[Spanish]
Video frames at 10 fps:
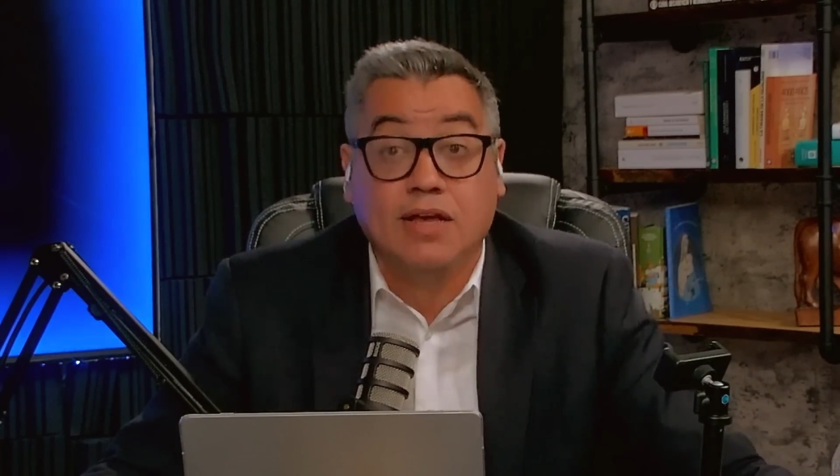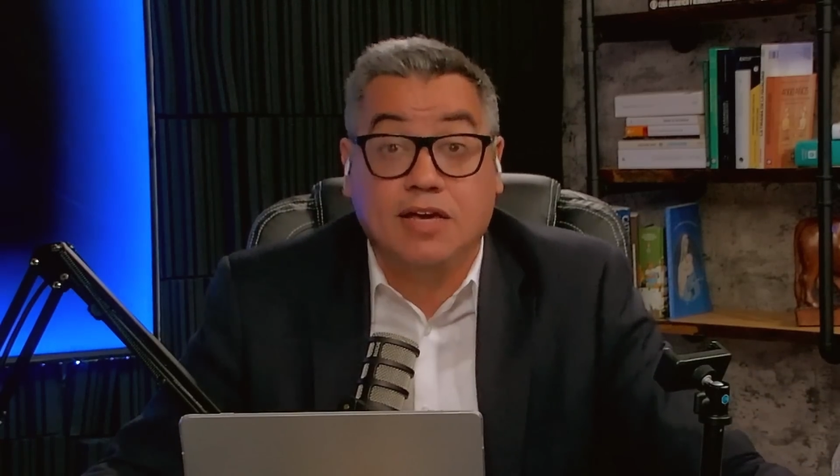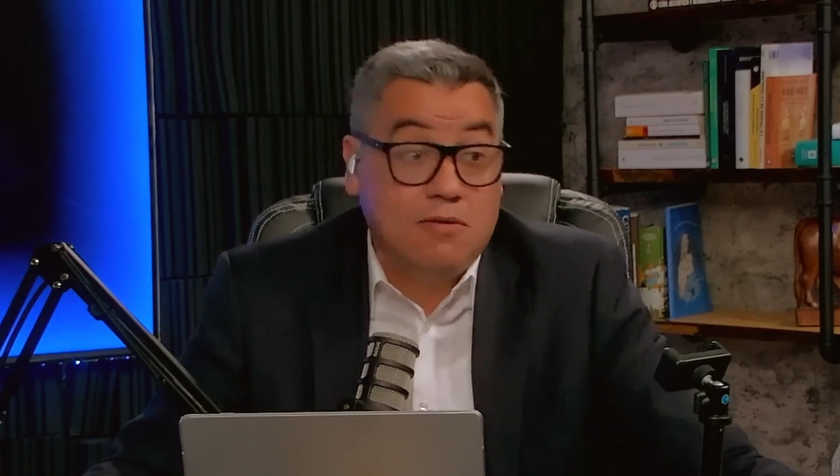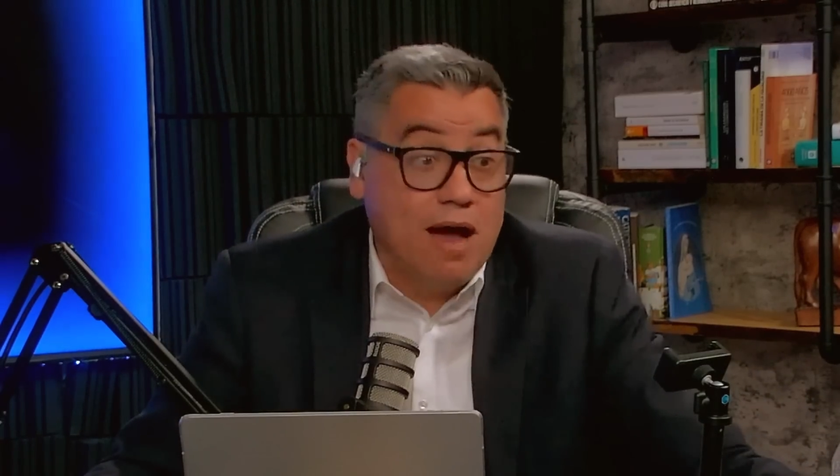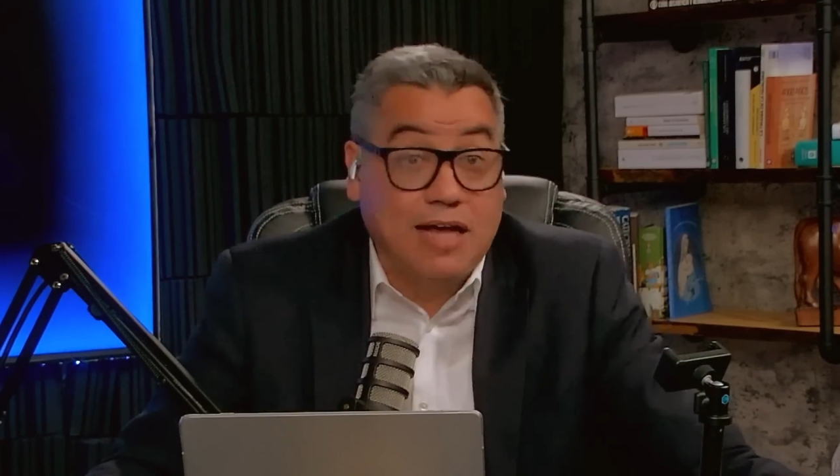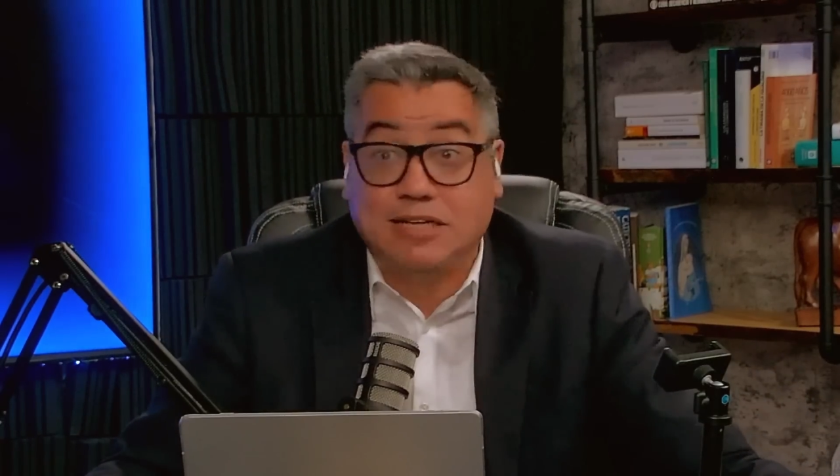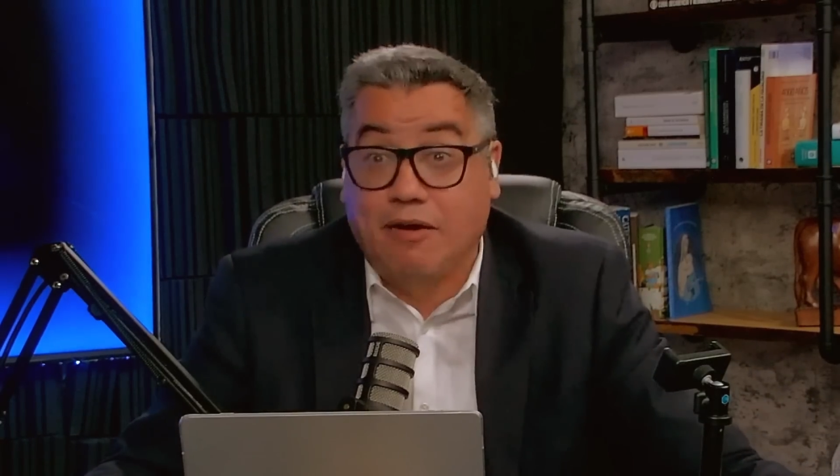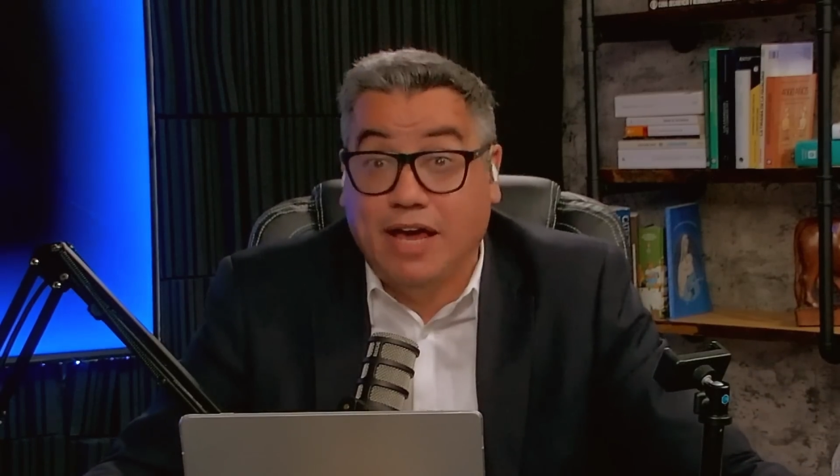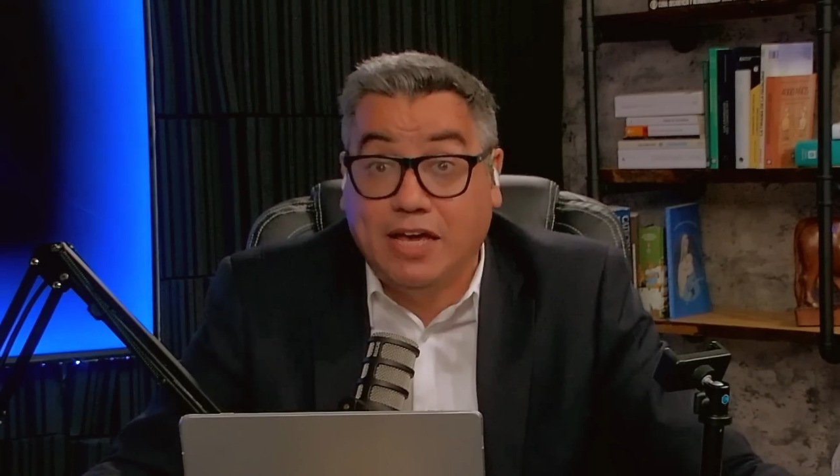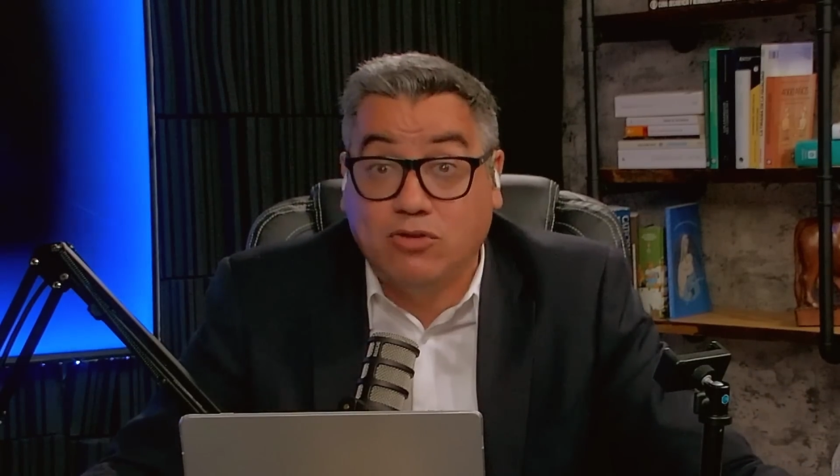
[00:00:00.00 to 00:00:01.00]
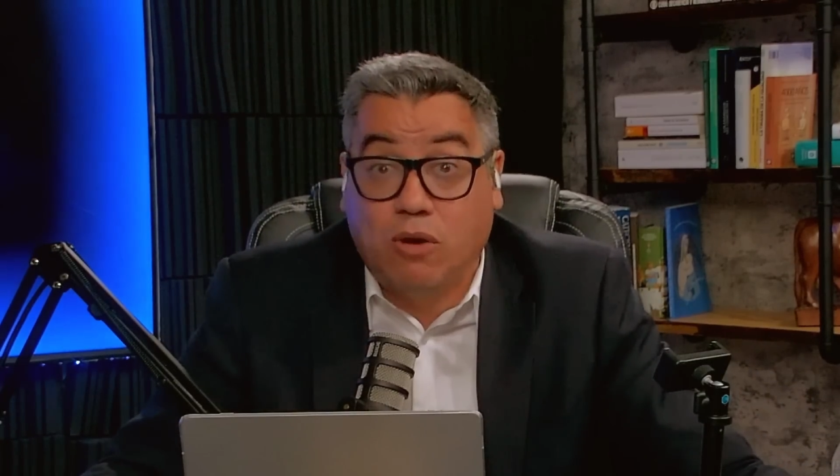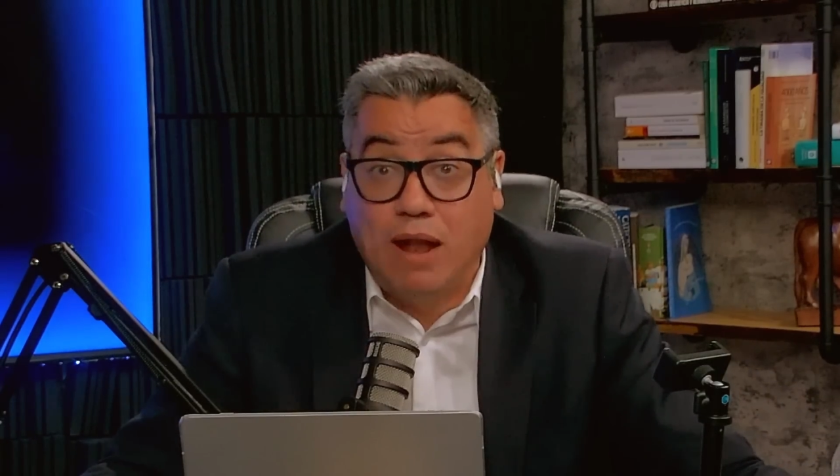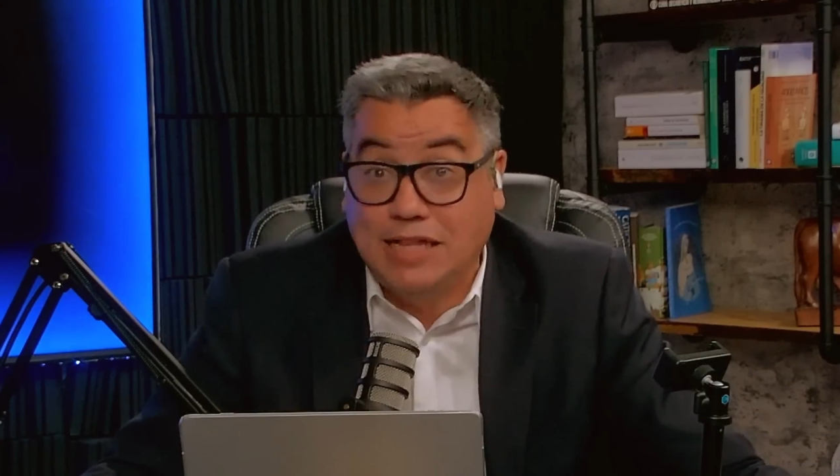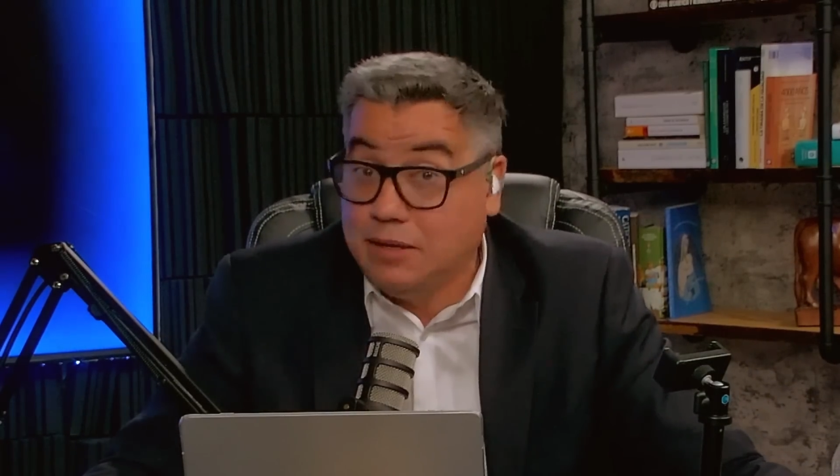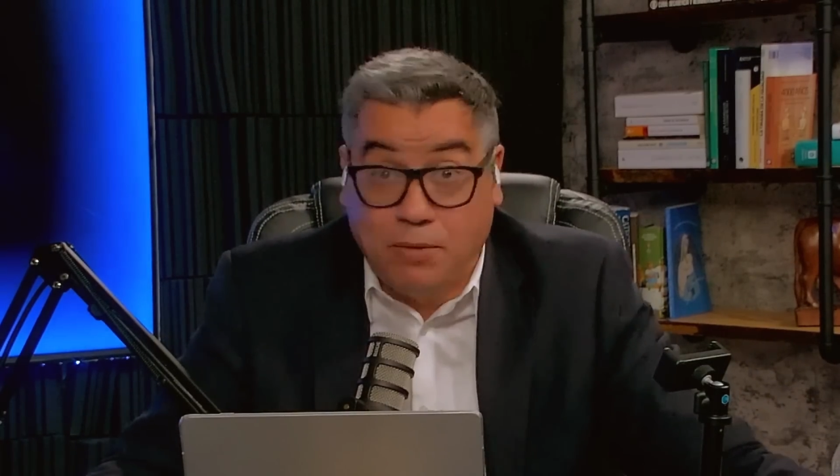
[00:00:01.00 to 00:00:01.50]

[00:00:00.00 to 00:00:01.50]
y van a saber que tú hablaste,